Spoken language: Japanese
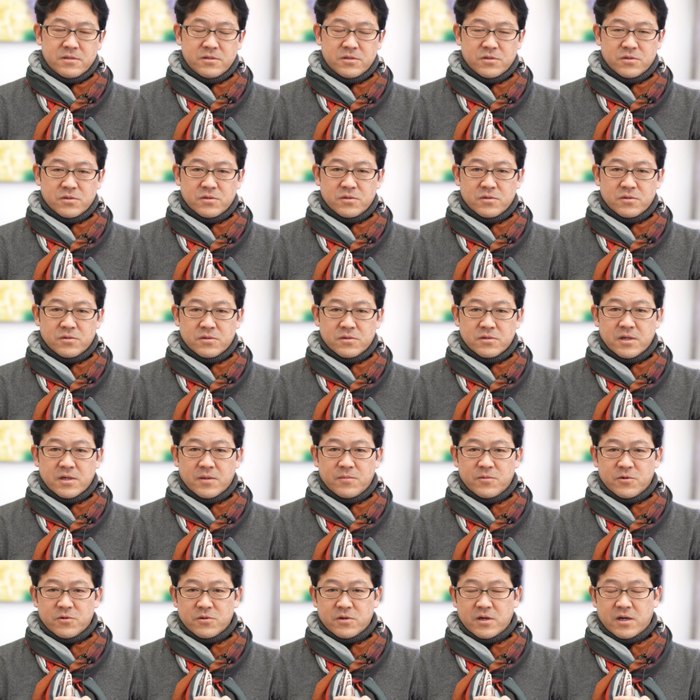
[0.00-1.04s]
重要な
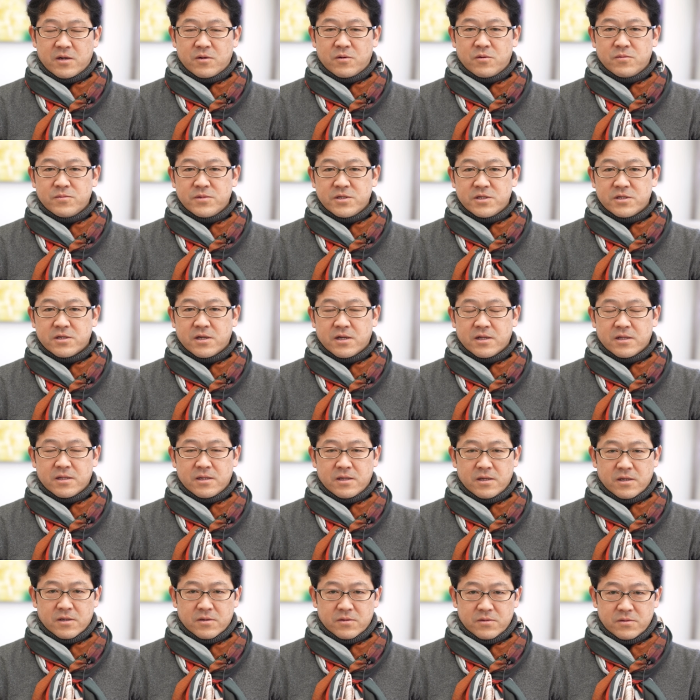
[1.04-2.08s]
ものがこう見つかっ
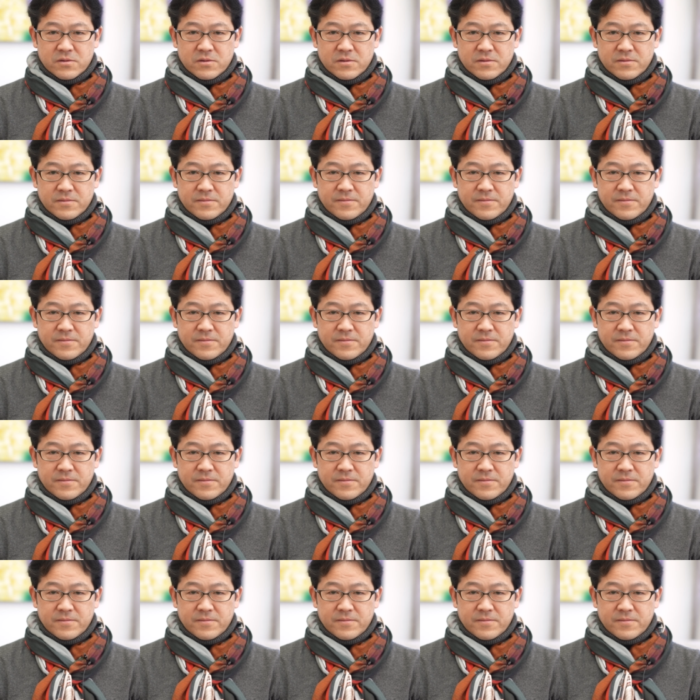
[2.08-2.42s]
ていく、